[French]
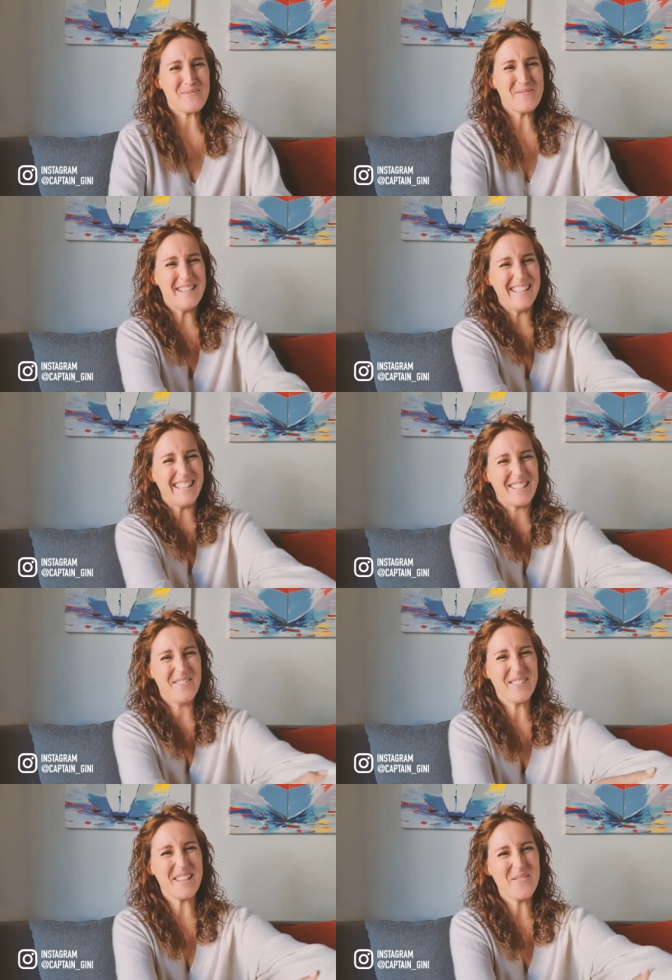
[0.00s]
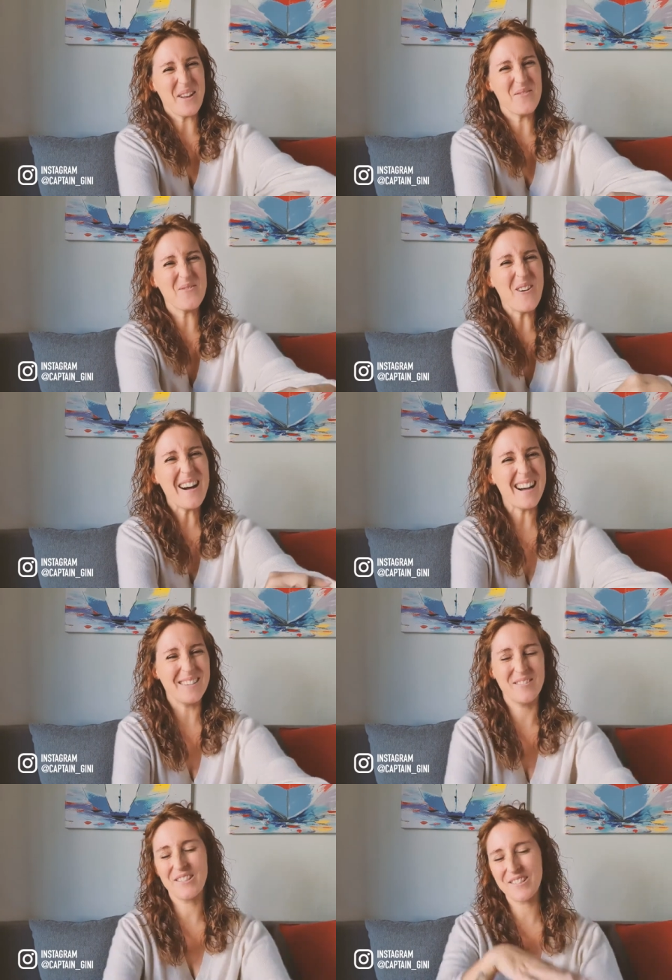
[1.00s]
pull. Il commence à faire froid.
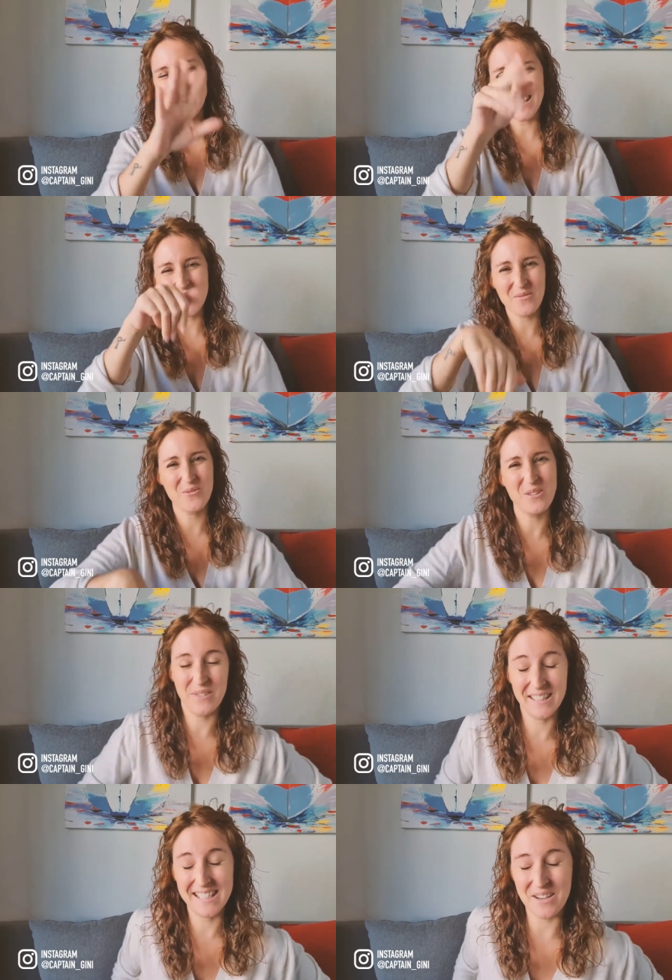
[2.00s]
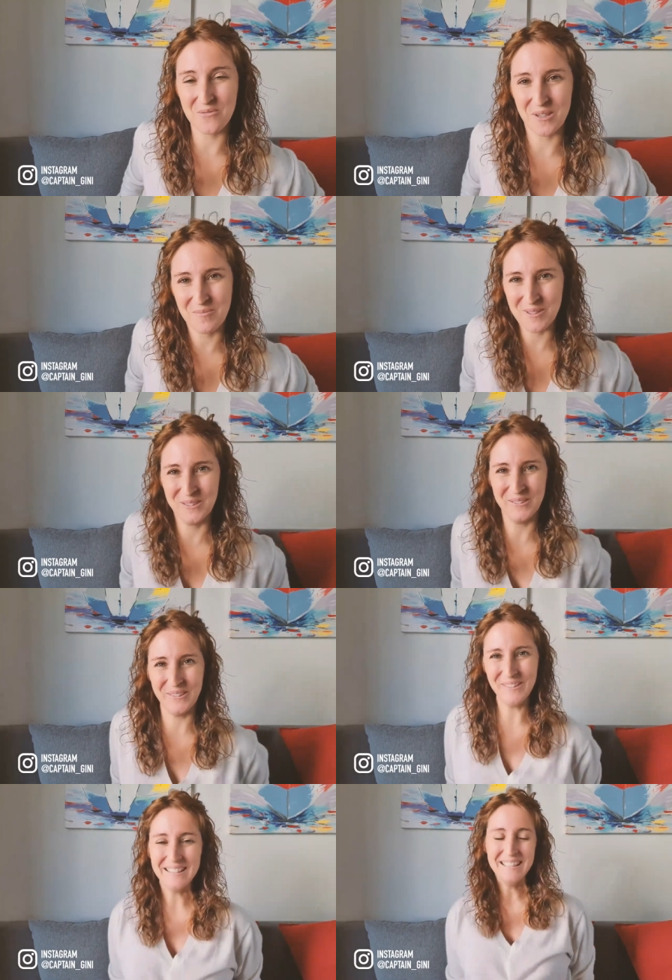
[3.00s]
Moi, je sais, chez vous, il fait déjà froid depuis
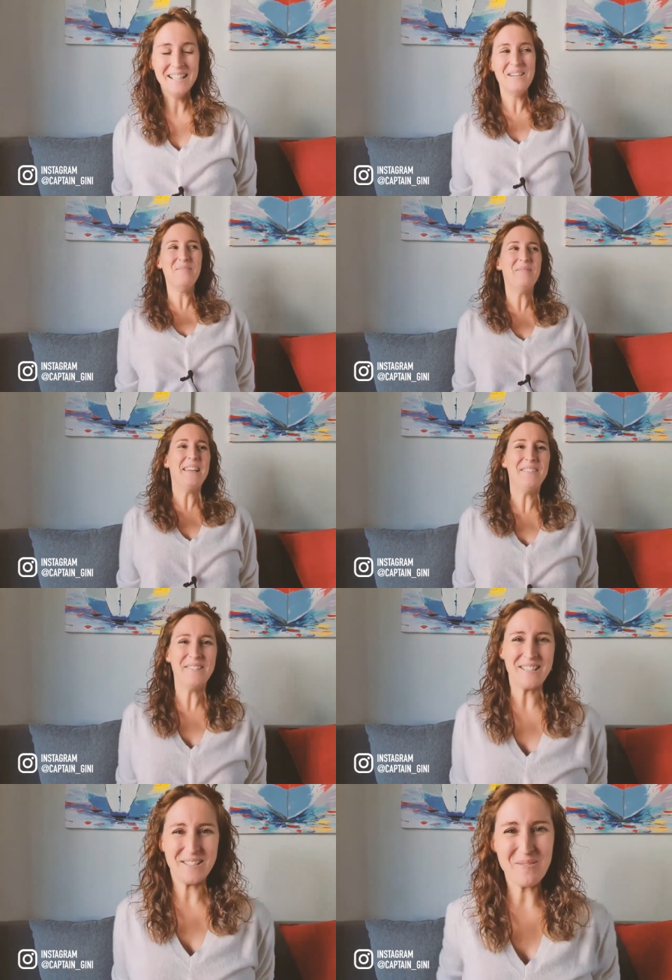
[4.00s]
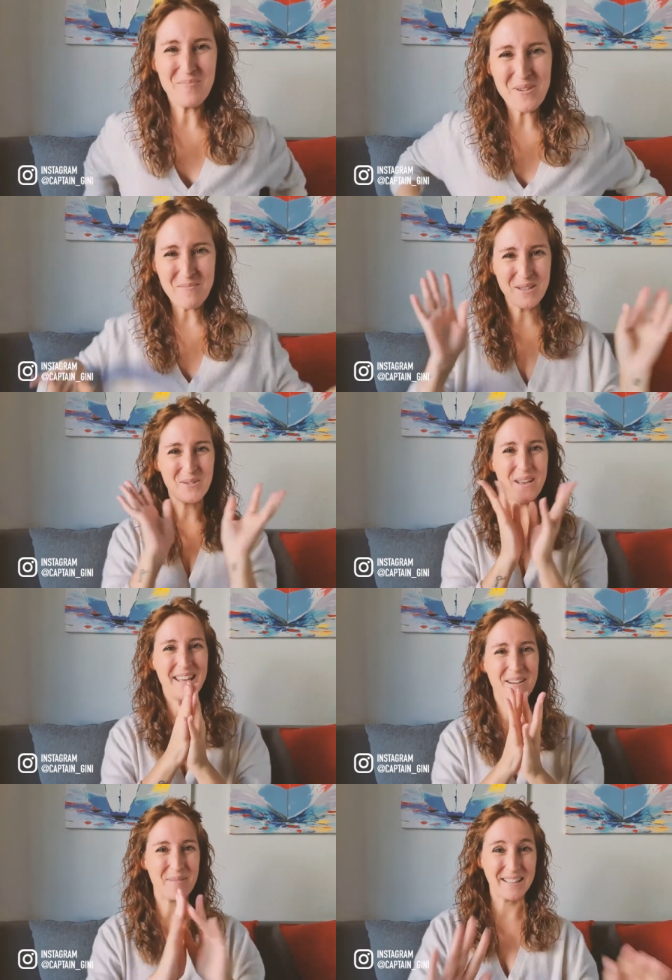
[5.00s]
longtemps. Mais euh, je suis plus
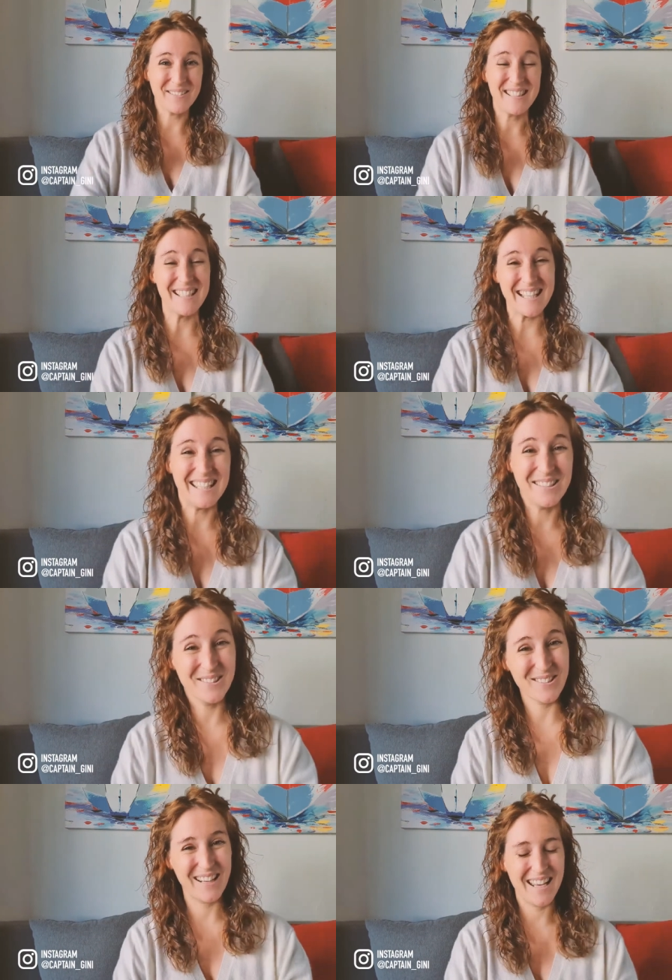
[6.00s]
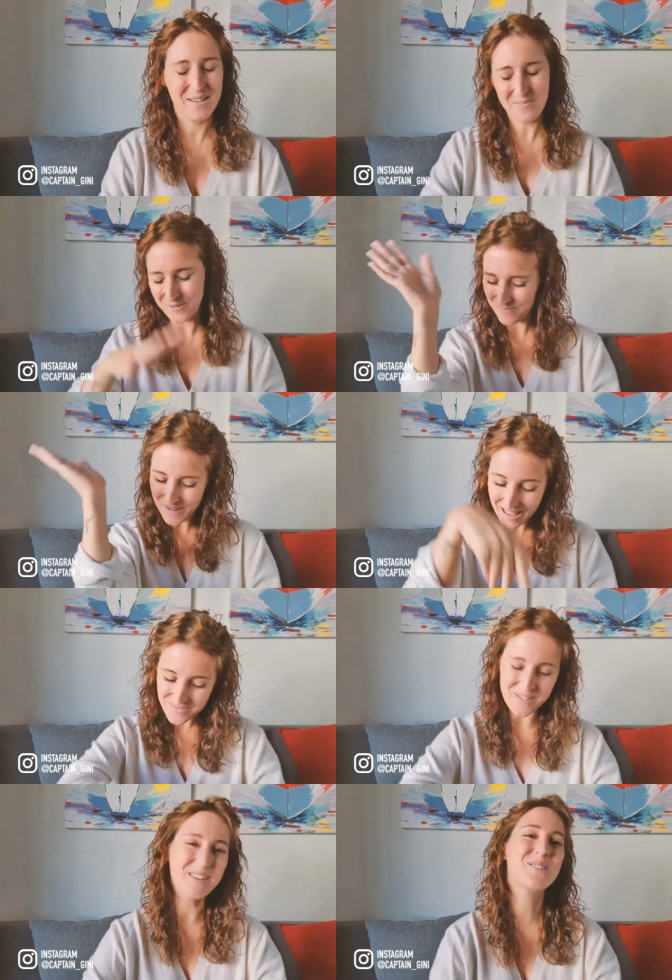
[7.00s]
habituée après toutes ces années au soleil. Bon,
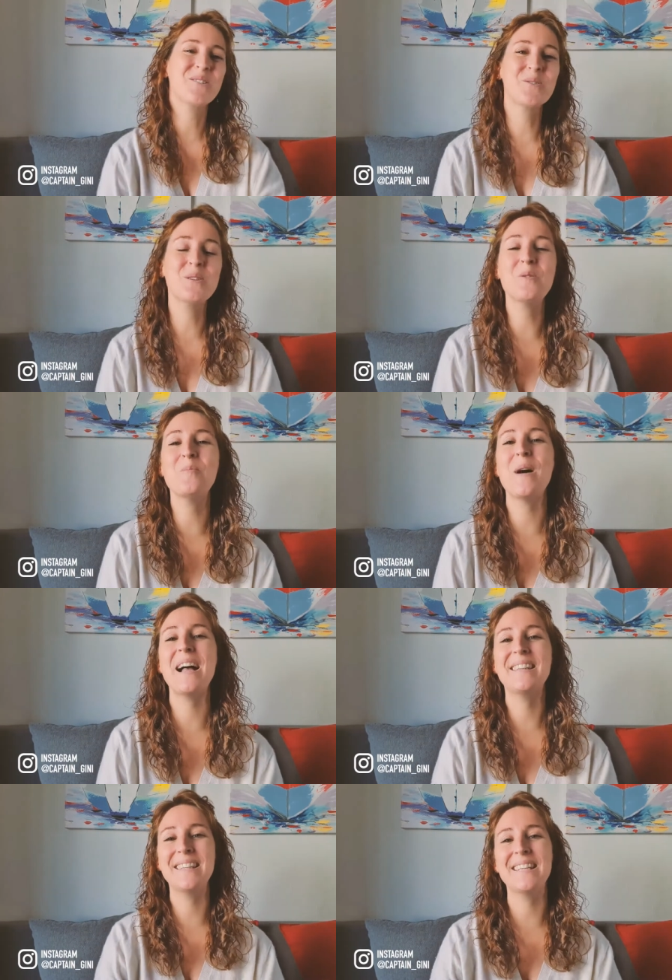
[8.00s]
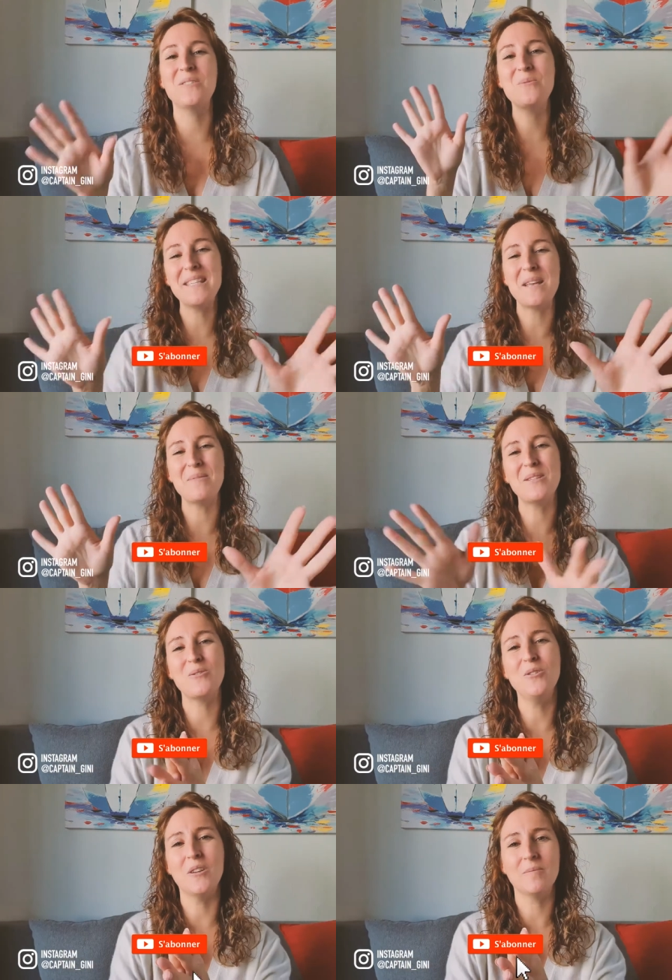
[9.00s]
bref, aujourd'hui, on parle des 8
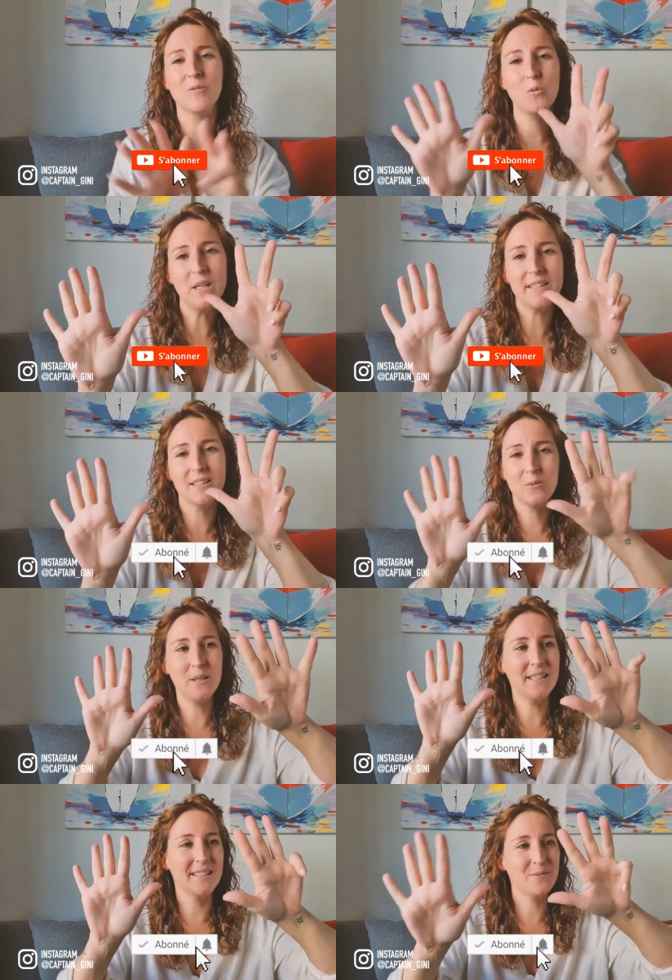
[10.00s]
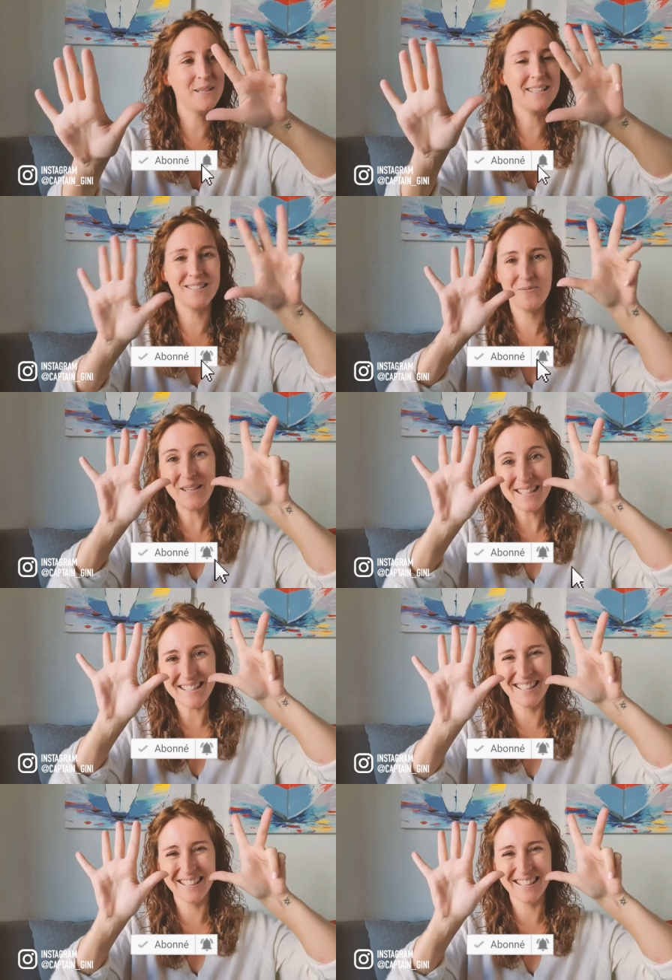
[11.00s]
habitudes. 8, 8, 8, 8